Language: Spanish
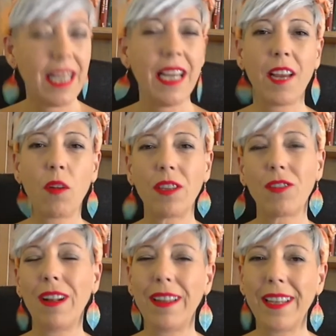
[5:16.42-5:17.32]
en
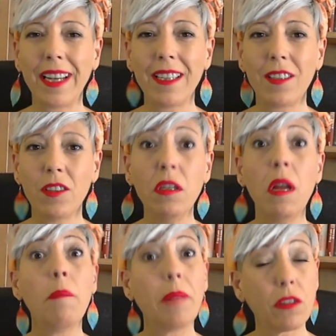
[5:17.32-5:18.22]
cuanto al dinerito,
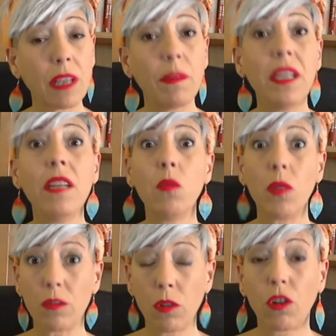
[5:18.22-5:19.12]
pero también en
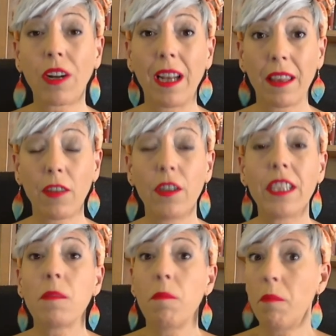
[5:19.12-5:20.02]
cuanto a las
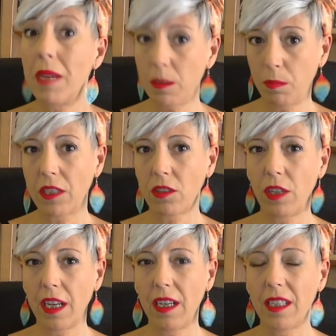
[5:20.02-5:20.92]
relaciones más
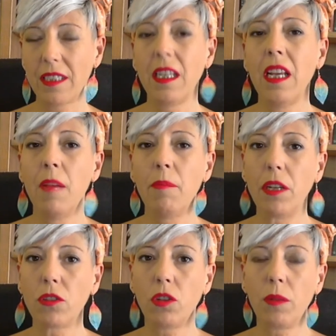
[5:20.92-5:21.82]
personales,
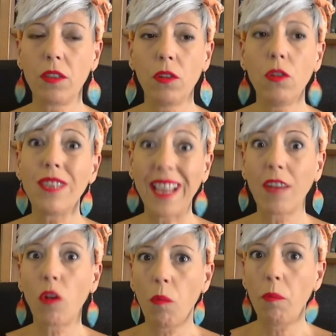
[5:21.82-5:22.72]
pero sobre todo
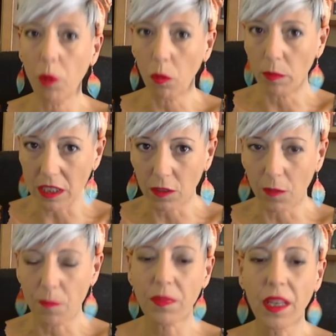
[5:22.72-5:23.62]
de compromiso.
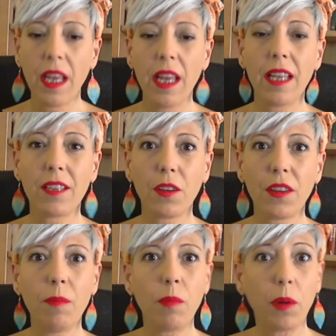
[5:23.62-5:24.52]

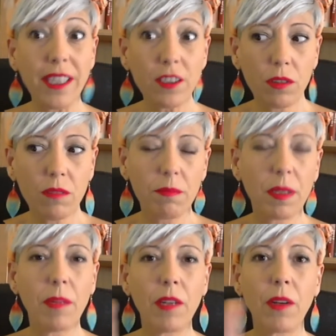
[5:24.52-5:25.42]
Entonces, por eso,
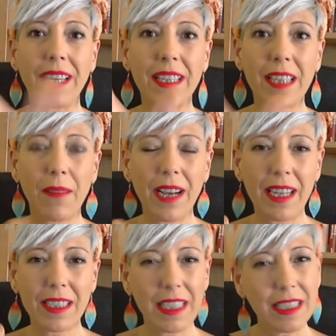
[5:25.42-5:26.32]
primero hay que
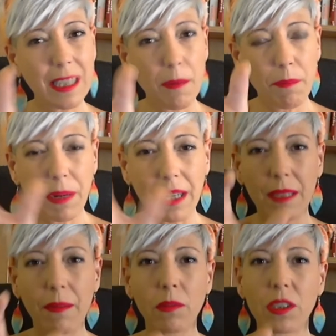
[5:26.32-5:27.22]
trabajarse esa parte,
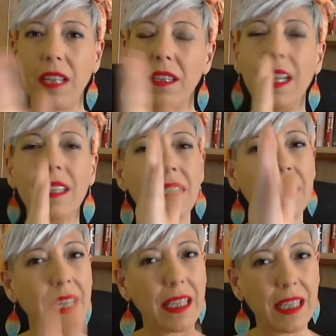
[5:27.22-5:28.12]
vamos a decir, antes
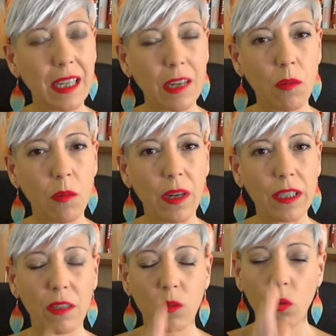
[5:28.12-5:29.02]
de que llegue como
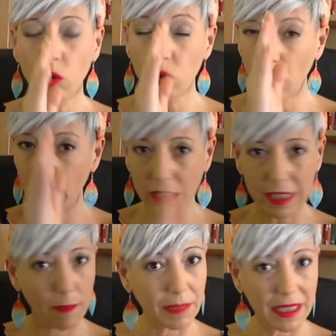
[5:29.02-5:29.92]
justo a
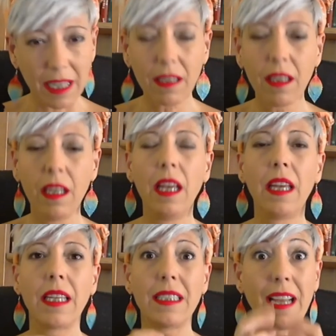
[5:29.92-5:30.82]
nuestra mitad,
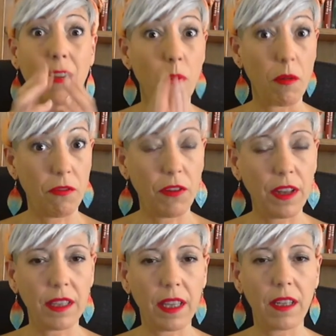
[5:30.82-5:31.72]
que está como
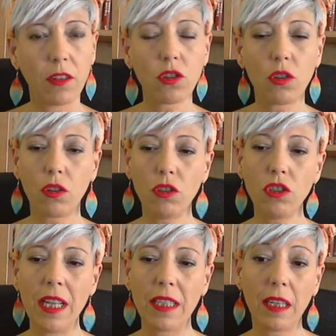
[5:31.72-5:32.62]
enfrente de nosotros,
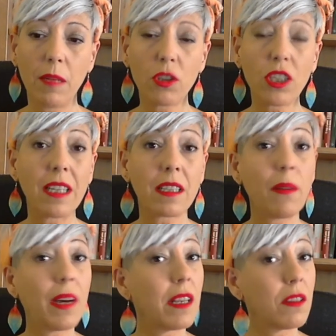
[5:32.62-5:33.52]
tenemos que ir
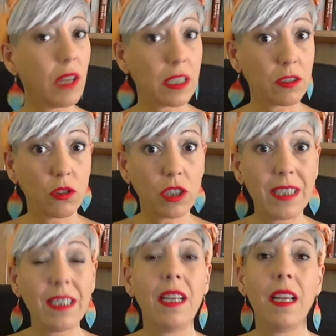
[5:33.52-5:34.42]
trabajando las
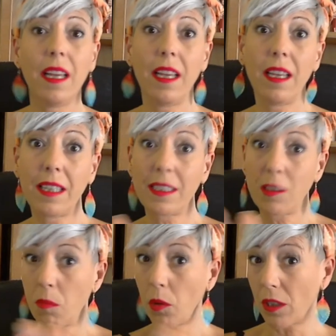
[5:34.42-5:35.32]
cosas eh,
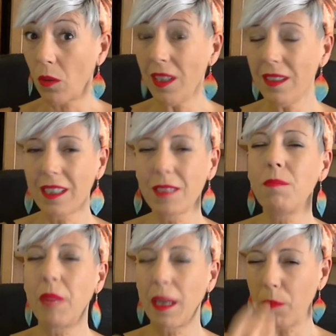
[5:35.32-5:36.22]
desde un poquito antes
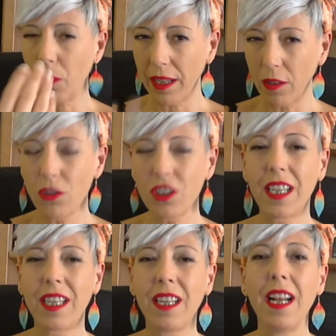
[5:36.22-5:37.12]
para poder
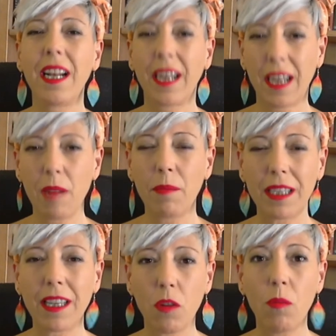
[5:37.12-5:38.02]
conseguir
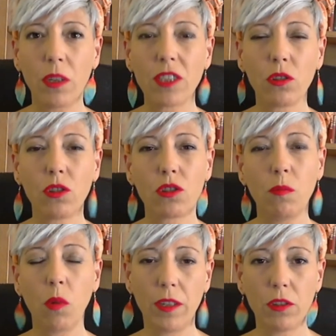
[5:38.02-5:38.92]
realmente como esos
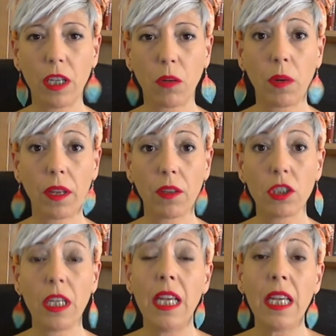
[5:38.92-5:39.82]
buenos
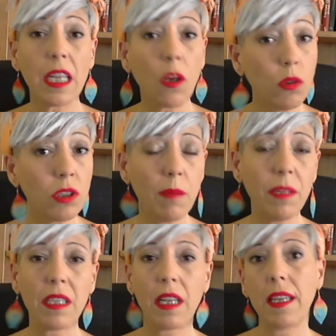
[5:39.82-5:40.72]
acuerdos. Y
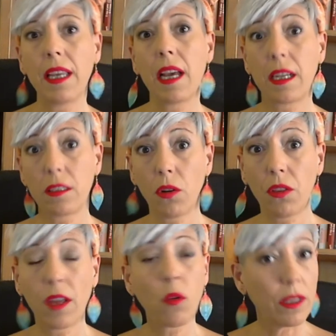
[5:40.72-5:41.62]
justamente el día
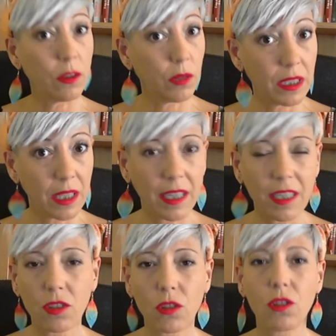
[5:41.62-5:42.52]
14, cuando entran
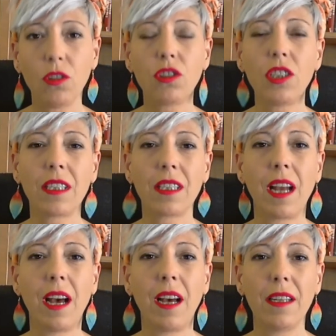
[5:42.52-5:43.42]
estos dos,
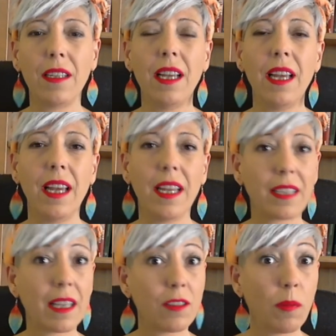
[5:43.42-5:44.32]
entran eh,
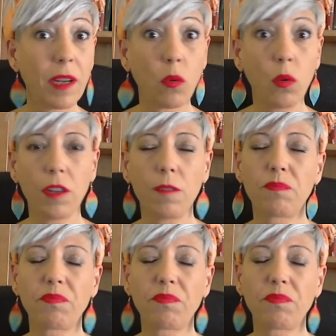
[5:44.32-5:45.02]
tanto Mercurio